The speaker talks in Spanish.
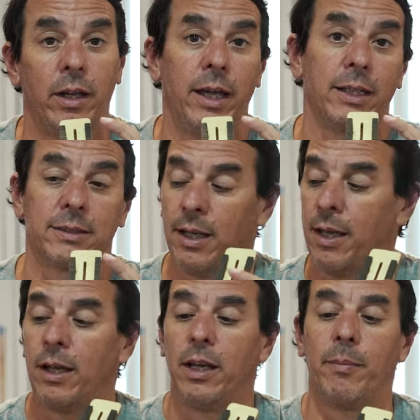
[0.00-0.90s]
es
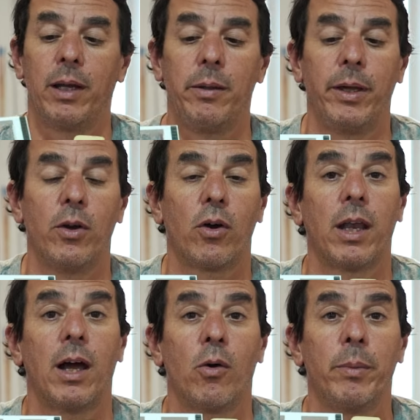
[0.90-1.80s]
ni más ni menos
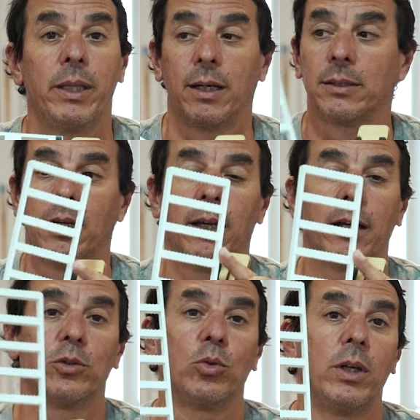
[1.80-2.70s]
que las gomitas
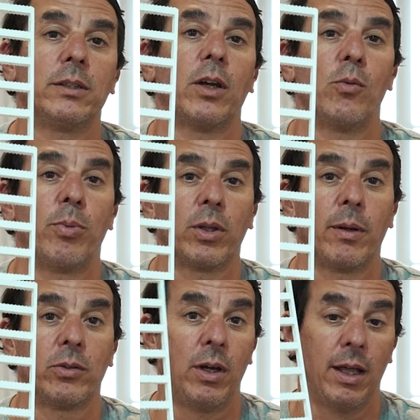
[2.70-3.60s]
que se utilizan en un
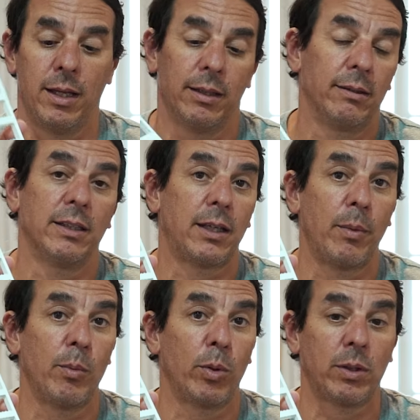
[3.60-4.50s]
portabrazolada.
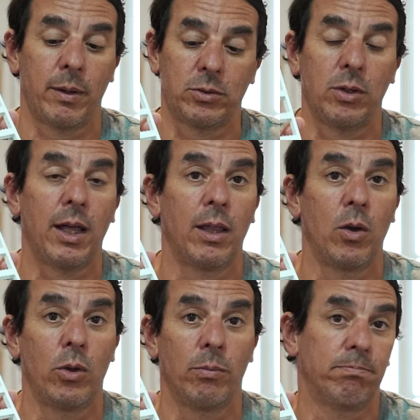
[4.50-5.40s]
Desarmé un portabrazolada,
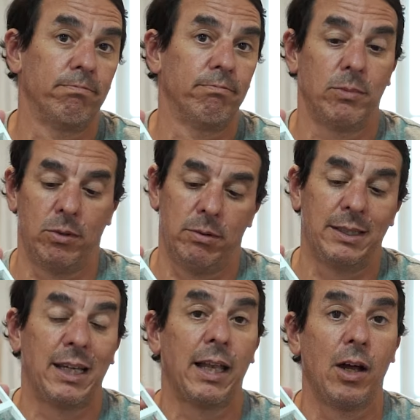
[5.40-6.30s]
lo,
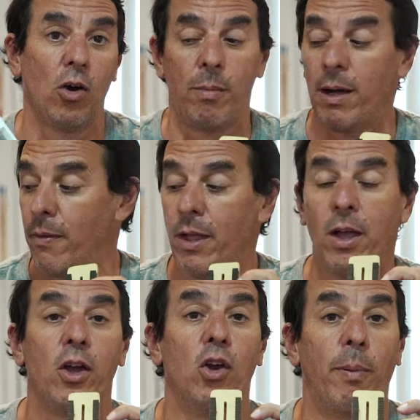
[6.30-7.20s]
le saqué la goma
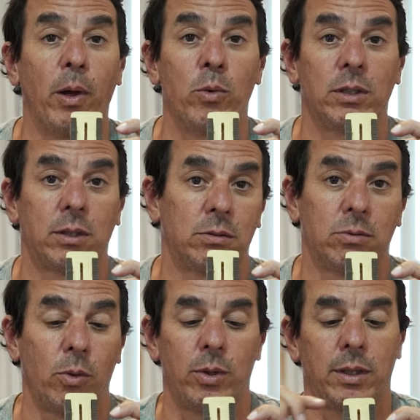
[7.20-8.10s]
y lo pegué una,
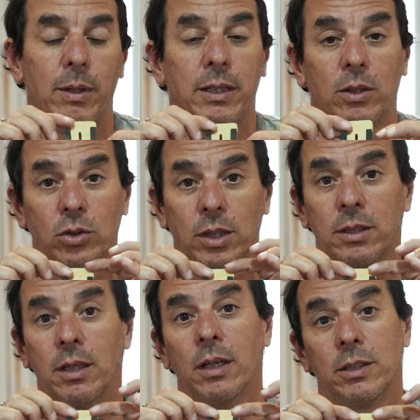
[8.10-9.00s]
sobre una tablita.
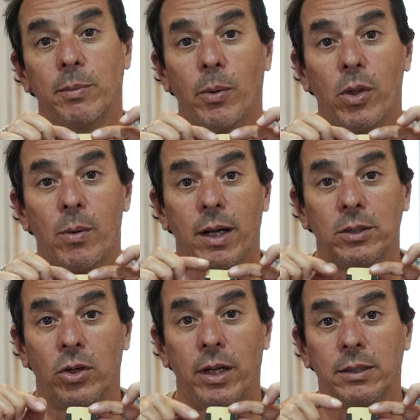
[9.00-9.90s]
Entonces, si me voy de
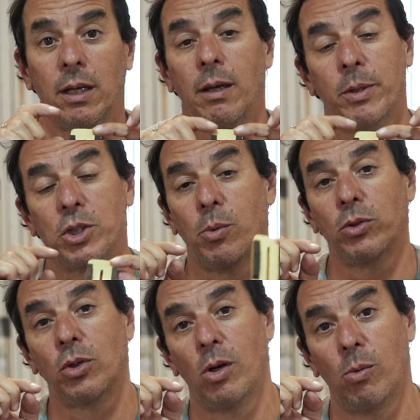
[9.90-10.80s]
vacaciones, me llevo
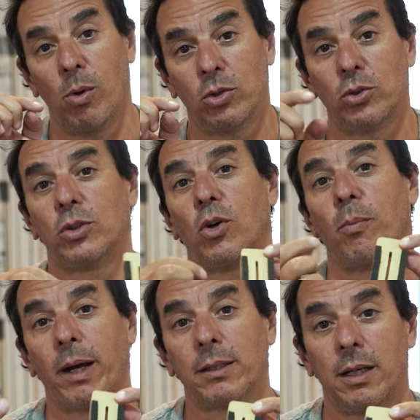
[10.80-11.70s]
esto en el bolso y si tengo
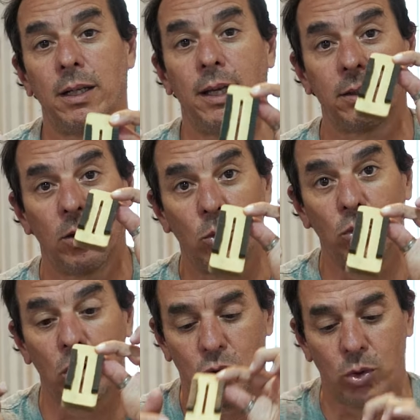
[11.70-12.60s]
que pegar salidas,
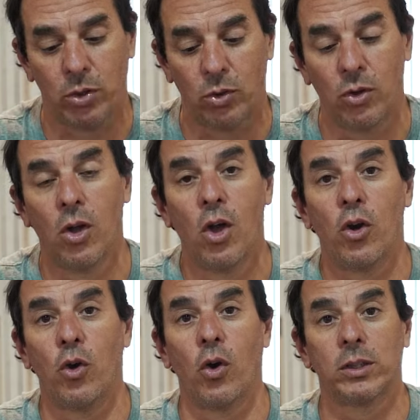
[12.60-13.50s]
utilizo eso.
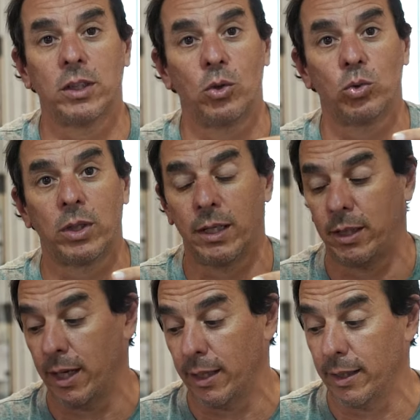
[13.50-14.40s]
No necesito usar
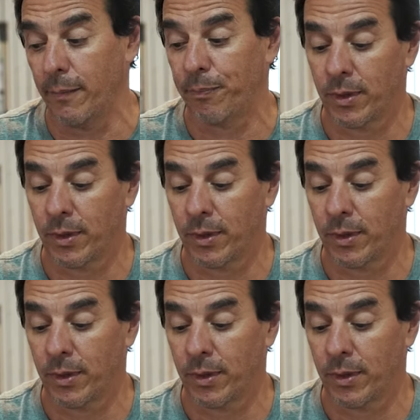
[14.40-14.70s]
este grande.